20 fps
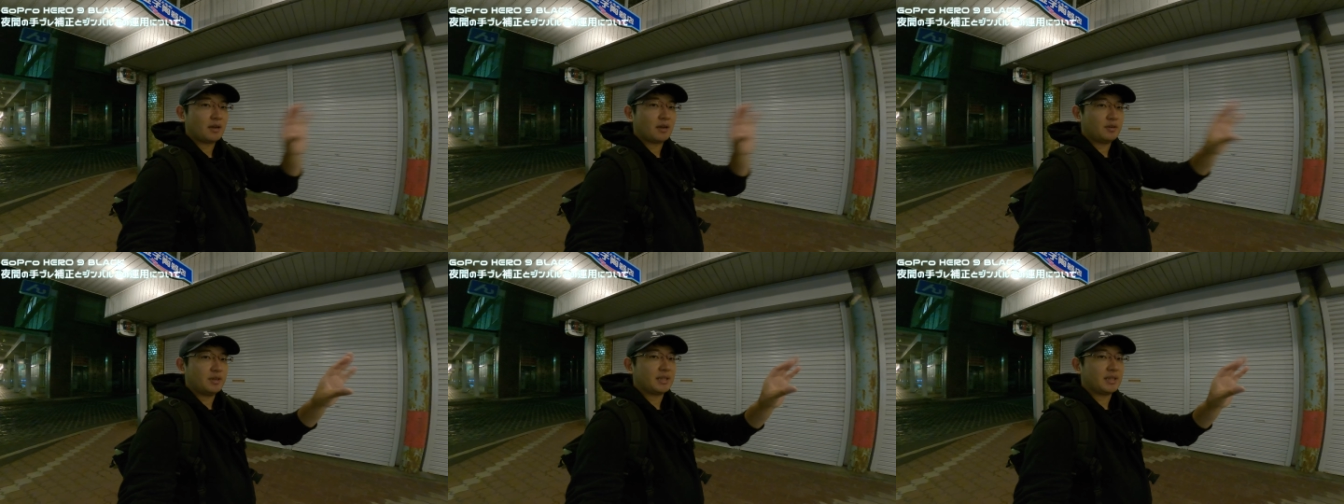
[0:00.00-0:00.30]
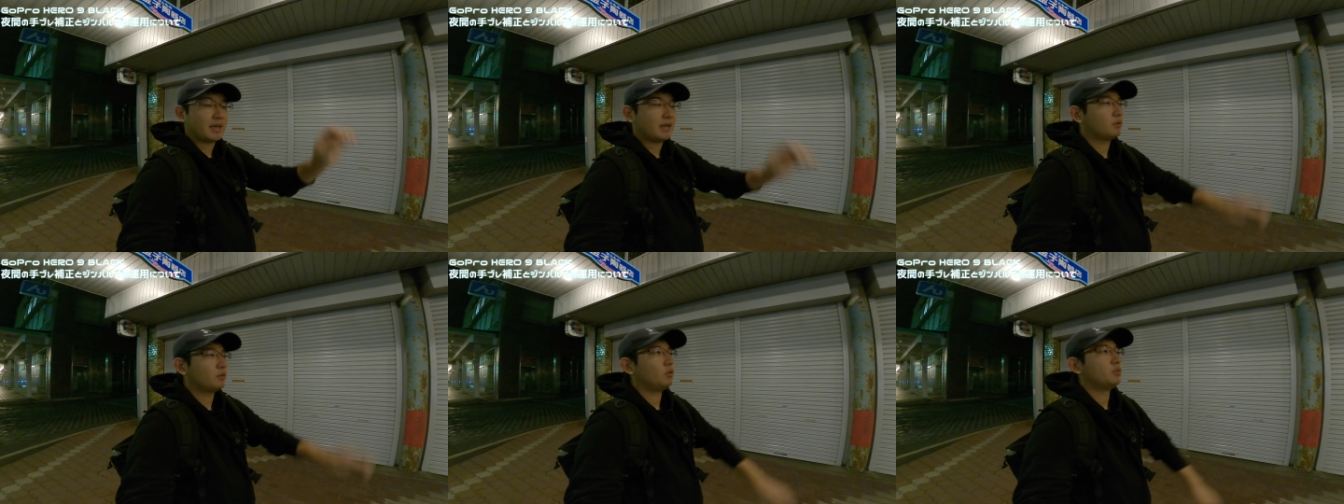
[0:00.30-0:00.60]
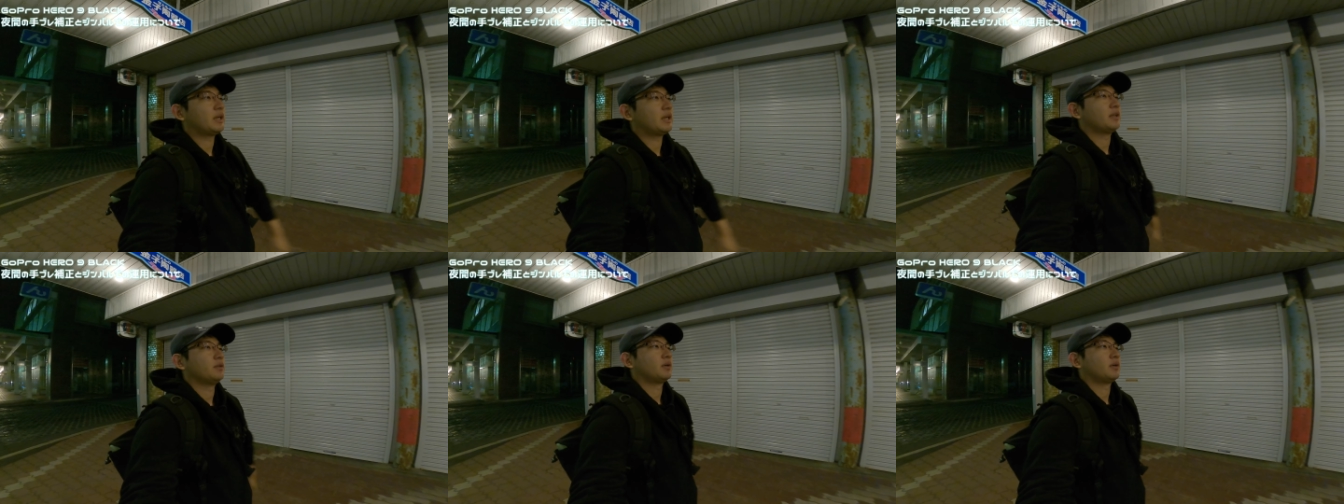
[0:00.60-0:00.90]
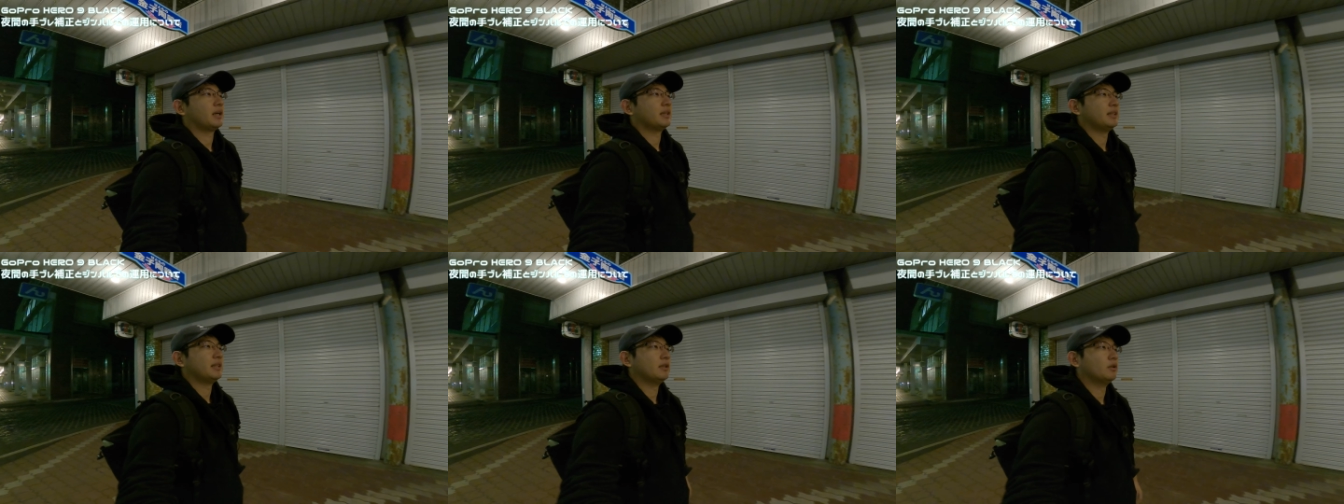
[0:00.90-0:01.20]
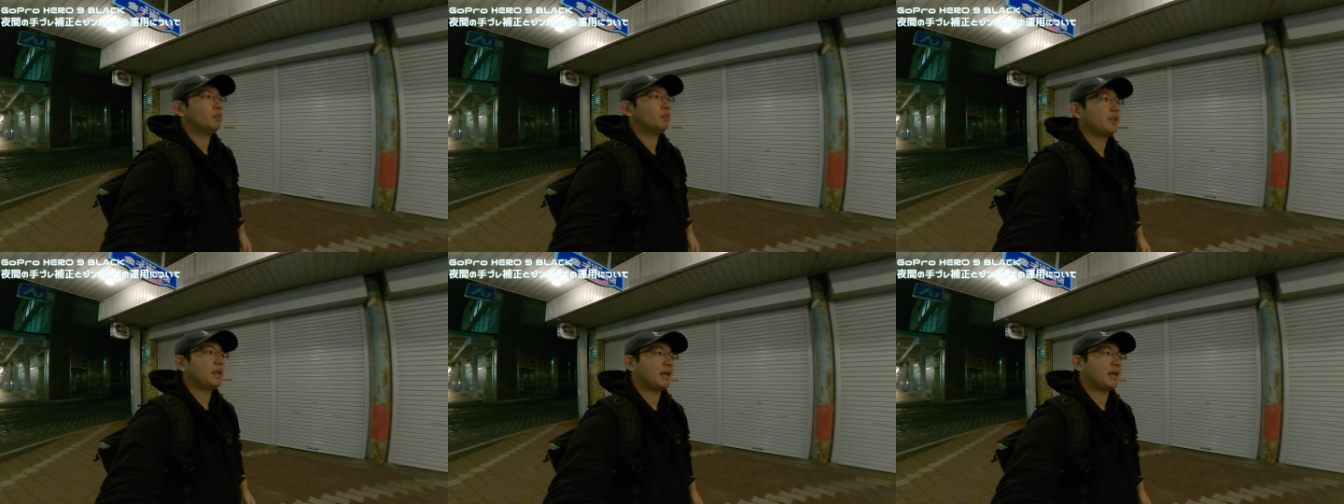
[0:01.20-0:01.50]
歩いたらどうなるのかってい
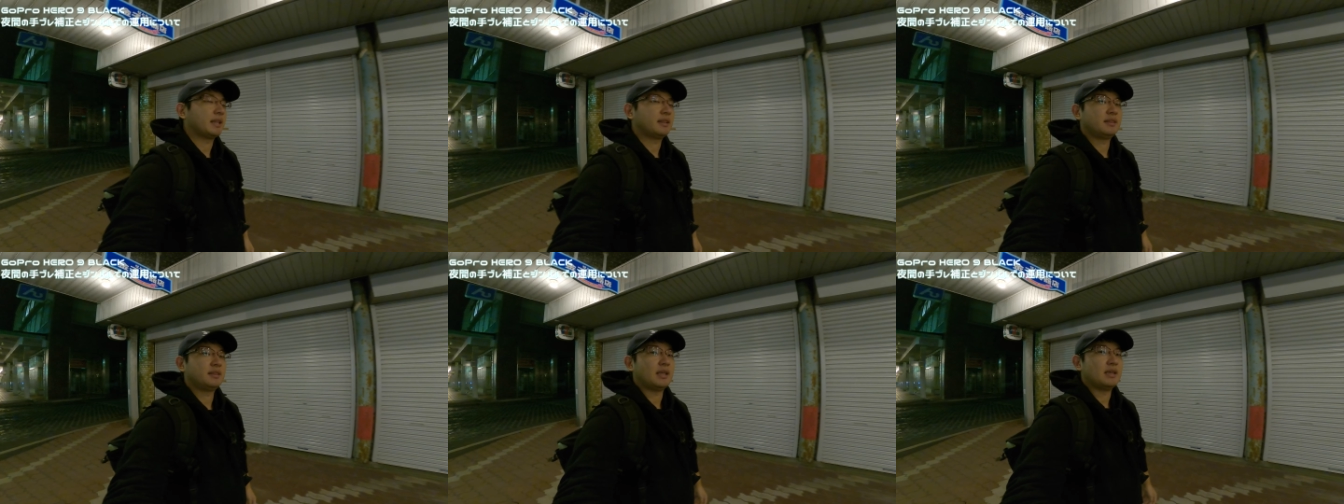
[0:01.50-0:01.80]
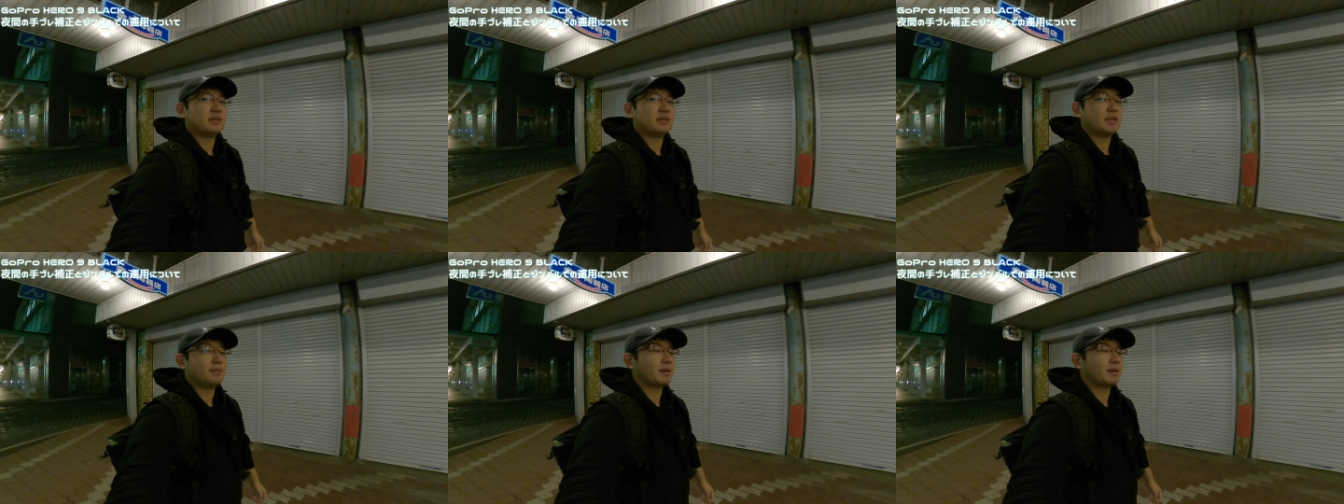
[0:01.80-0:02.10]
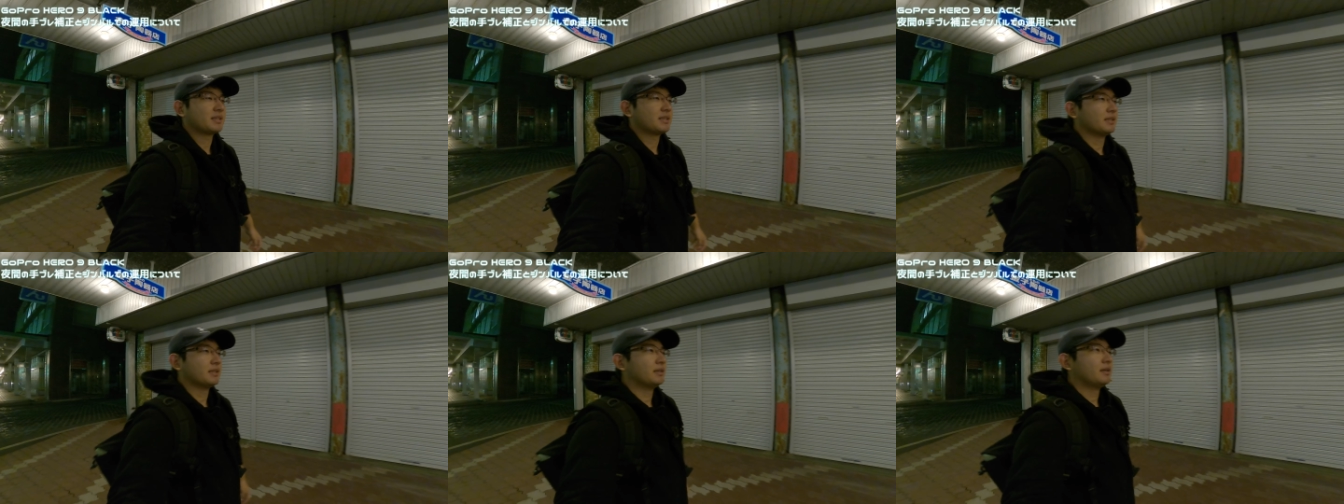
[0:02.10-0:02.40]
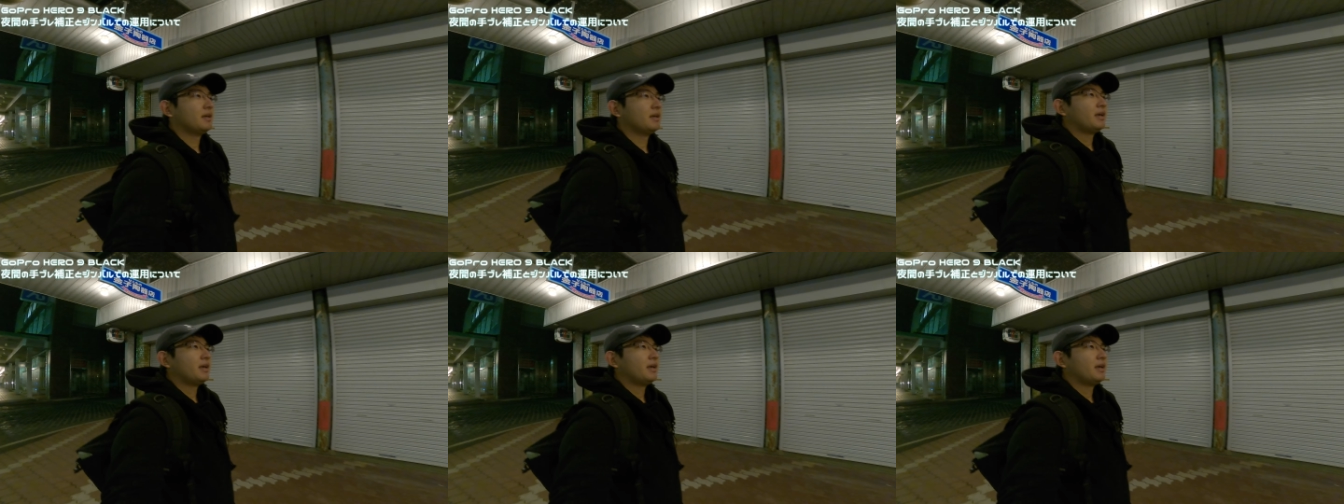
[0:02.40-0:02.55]
うのもね、やっていきます。